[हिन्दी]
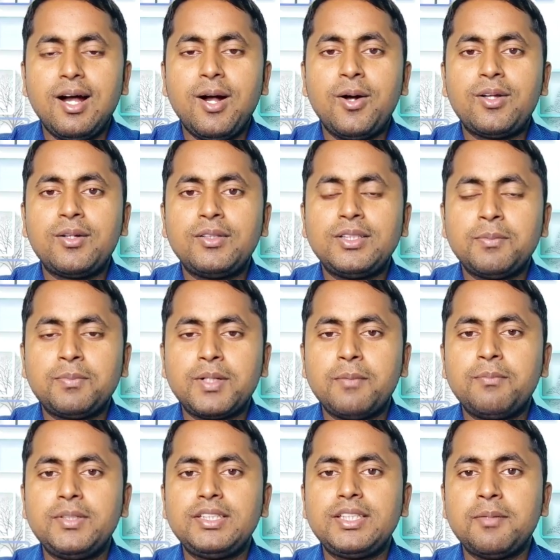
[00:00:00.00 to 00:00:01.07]
और जब
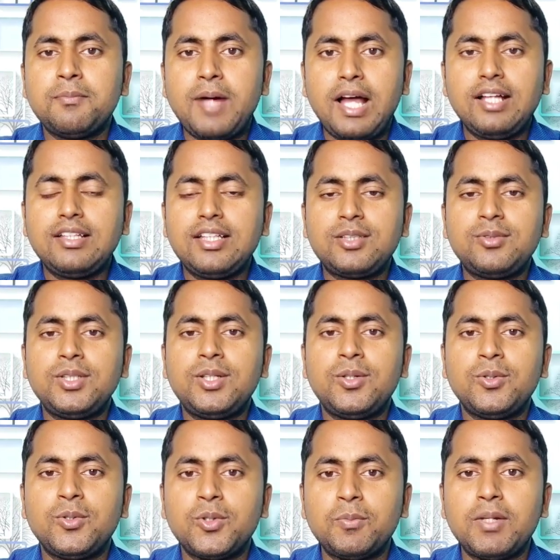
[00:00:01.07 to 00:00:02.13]
कंपनी से हम भागेंगे तो ये
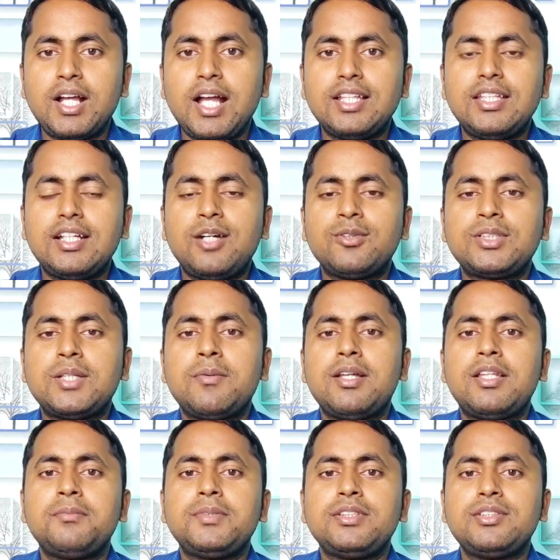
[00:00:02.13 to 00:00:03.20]
लोग ग्रुप लगा देगा उसके
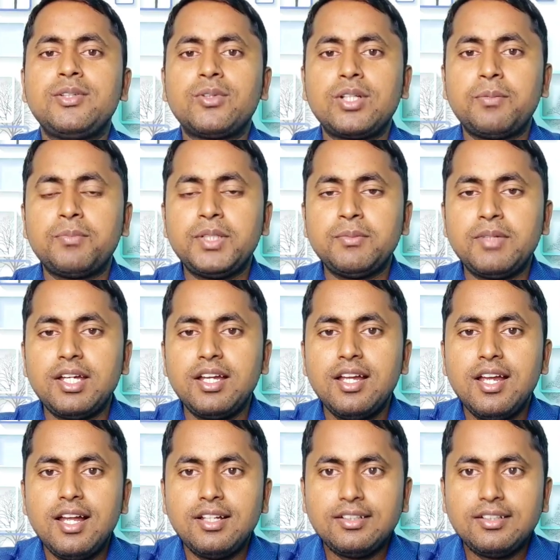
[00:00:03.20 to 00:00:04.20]
बाद हम किसी और कंपनी में